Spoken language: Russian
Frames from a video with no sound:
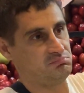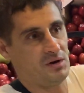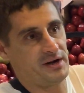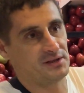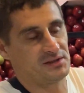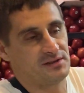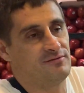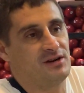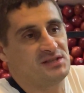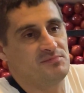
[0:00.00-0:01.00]
порядка там
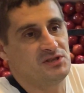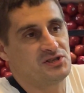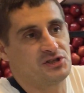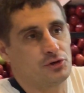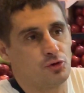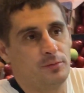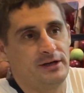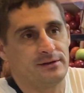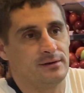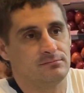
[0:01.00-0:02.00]
80
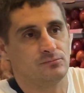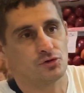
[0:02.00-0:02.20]
рублей, там,